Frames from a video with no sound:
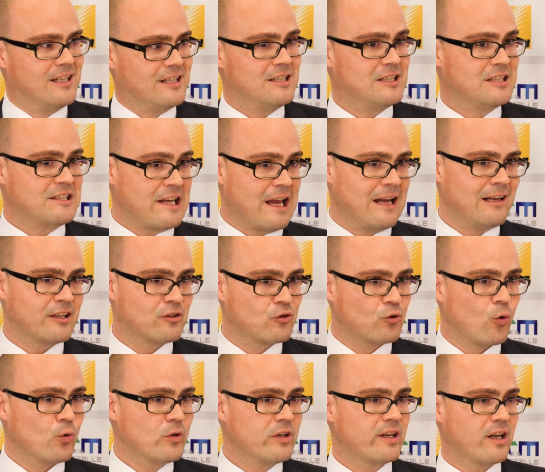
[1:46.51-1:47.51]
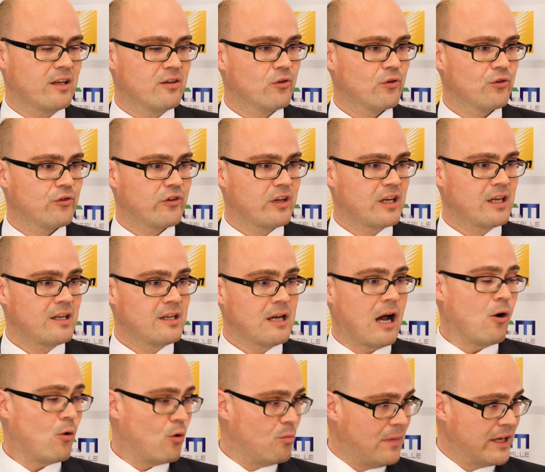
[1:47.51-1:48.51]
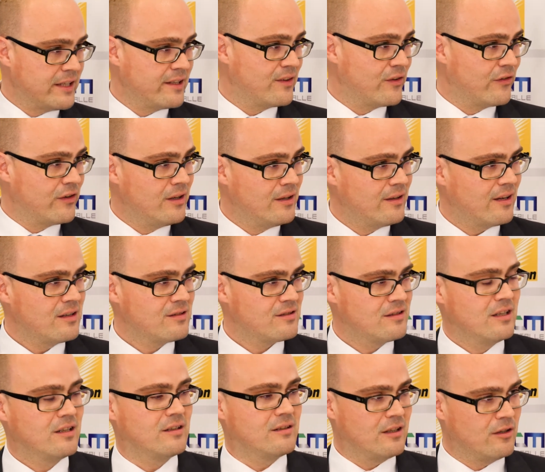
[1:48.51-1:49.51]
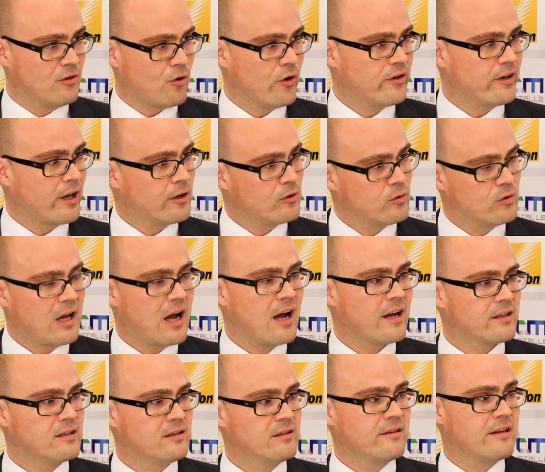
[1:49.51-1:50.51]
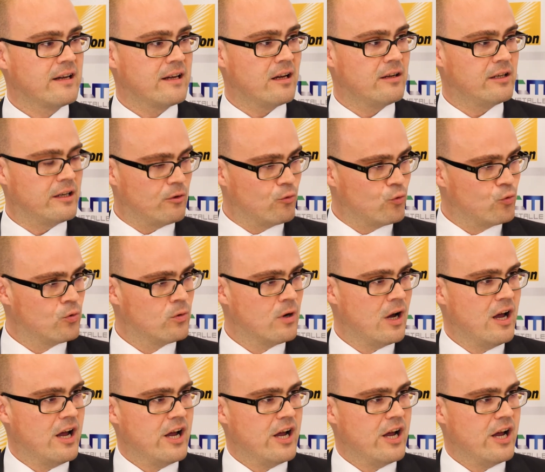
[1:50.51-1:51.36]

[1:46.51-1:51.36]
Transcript: Äh, die Elektronikindustrie, auch Medizintechnik, die neuen Regularien der EU